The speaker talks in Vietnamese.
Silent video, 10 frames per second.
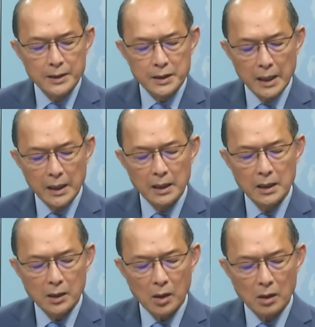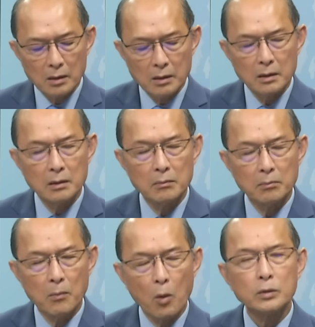Chỉ
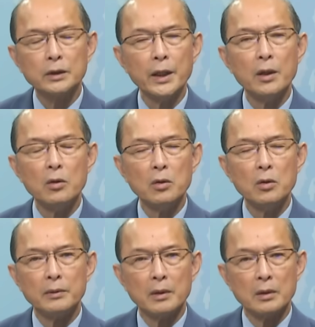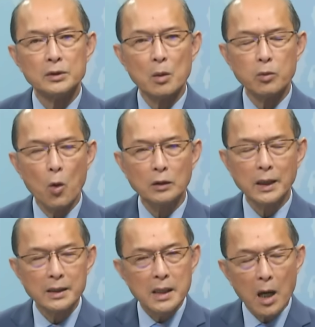mục tiêu trong cuộc tấn